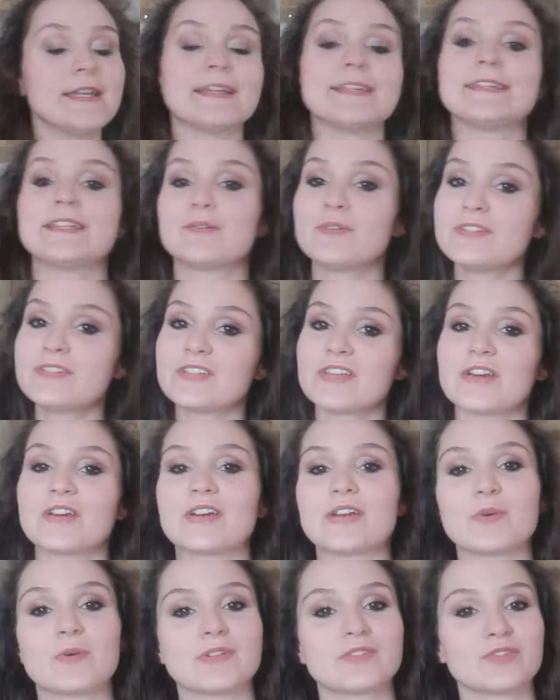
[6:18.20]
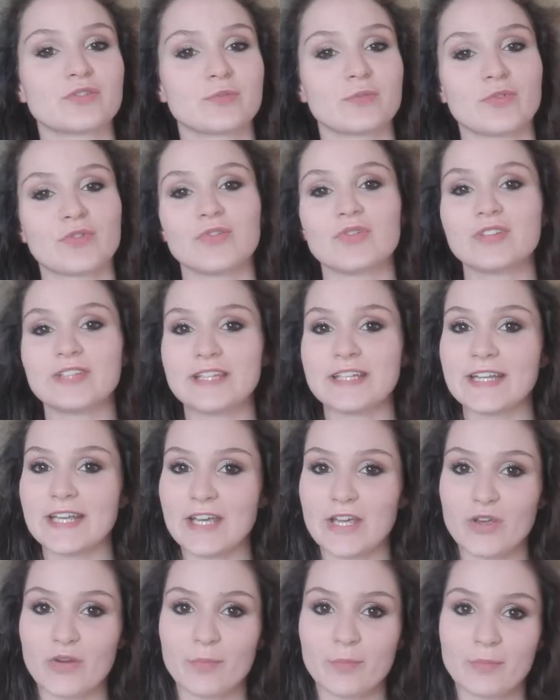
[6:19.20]
niente, questi erano i quattro prodottini
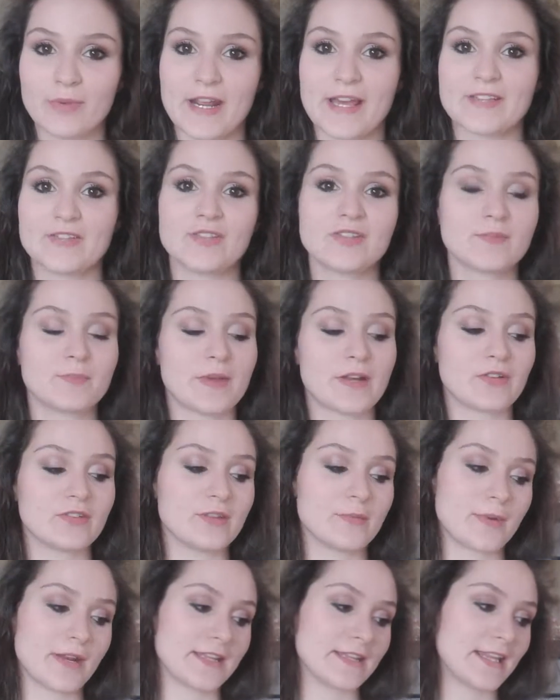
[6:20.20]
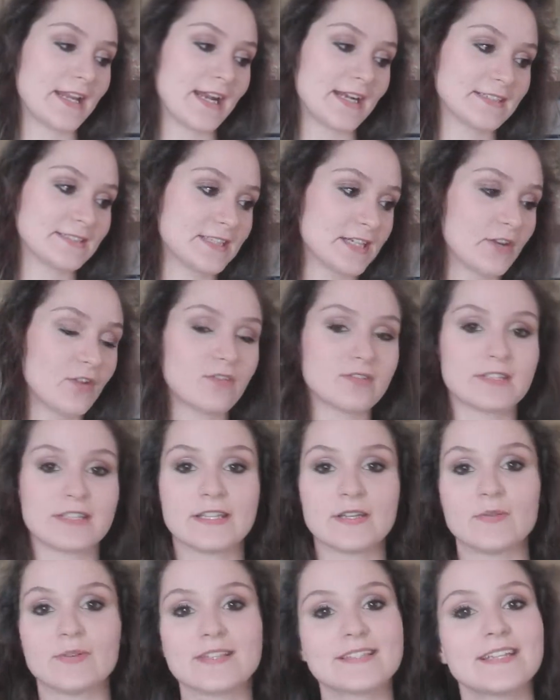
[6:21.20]
che io ho preso, spero di prendere altre cose di
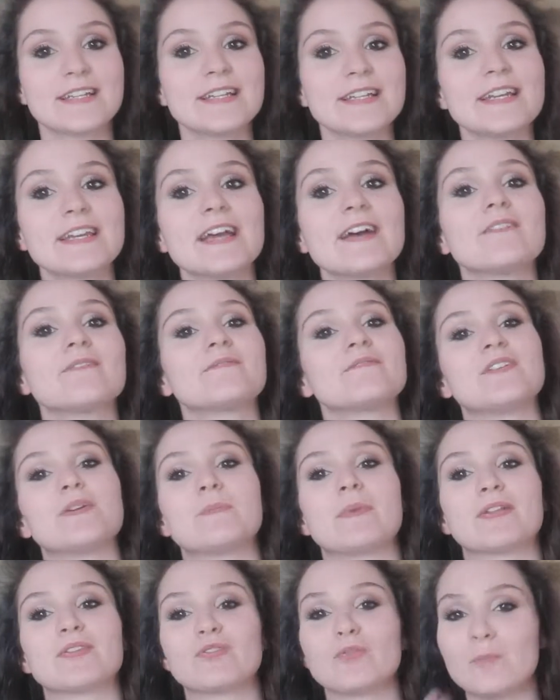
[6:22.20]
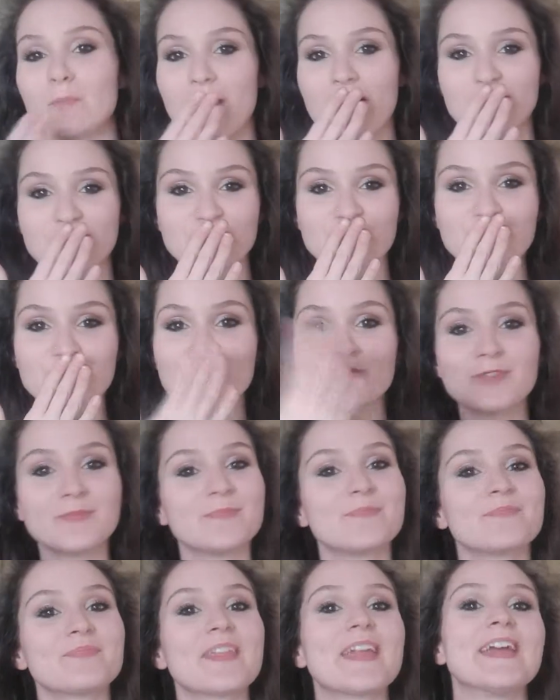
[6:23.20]
questa linea, vi mando un bacio,
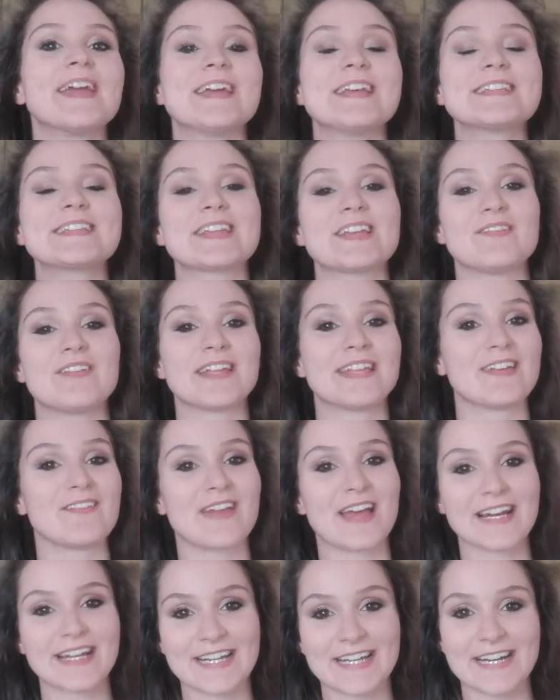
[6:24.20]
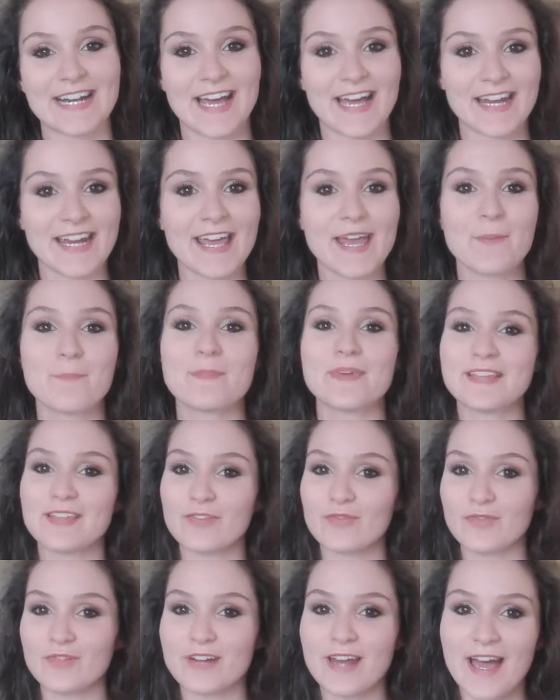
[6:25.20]
iscrivetevi al canale,
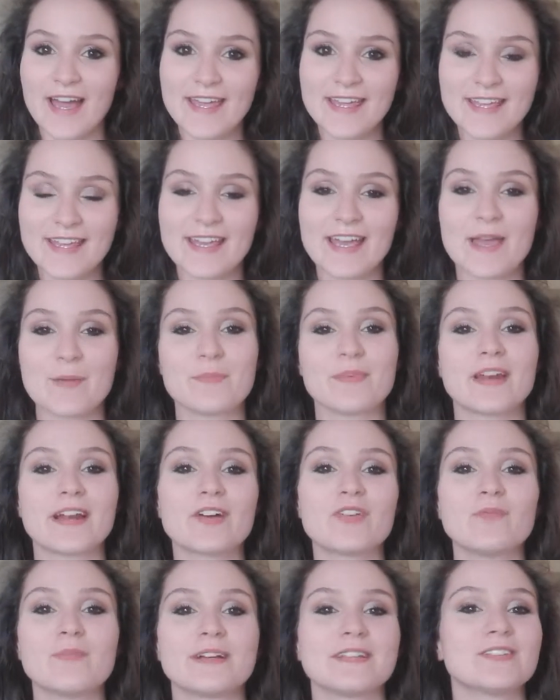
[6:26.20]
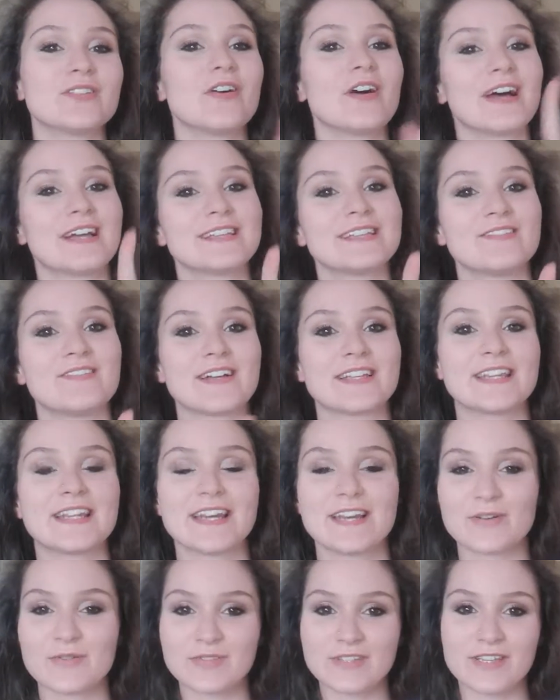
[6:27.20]
mettete un like e mi raccomando attivate
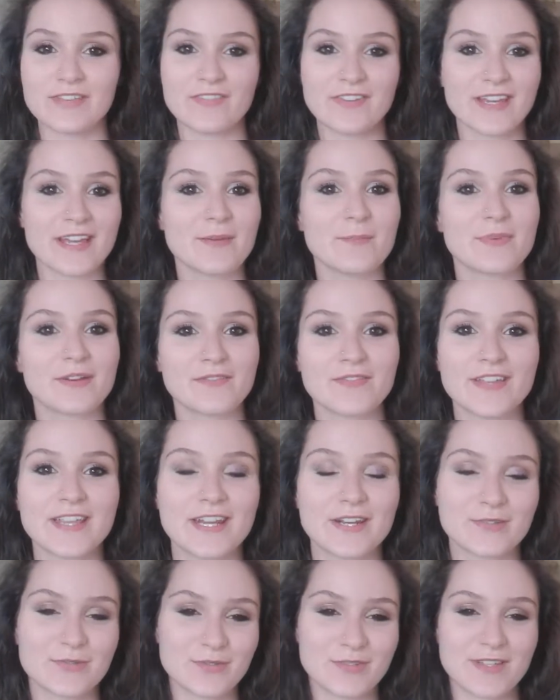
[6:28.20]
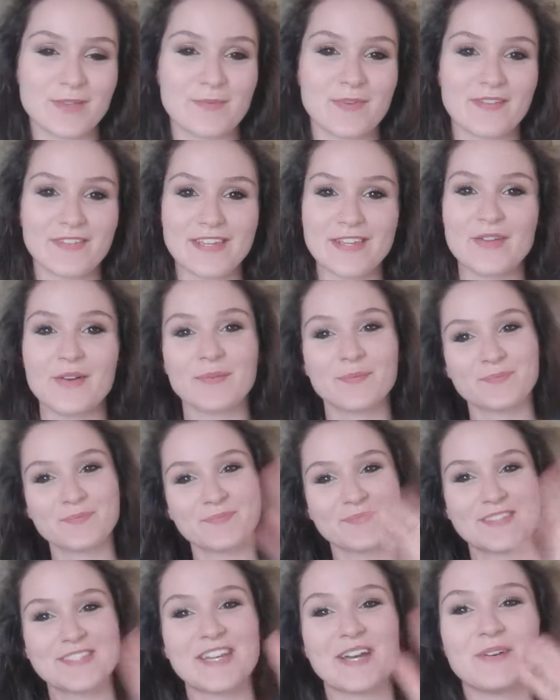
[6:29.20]
le notifiche per vedere tutti i miei video.
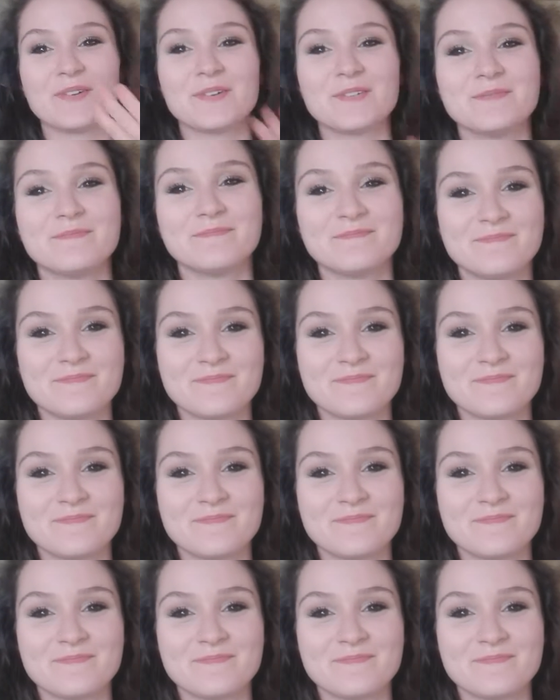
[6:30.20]
Ciao!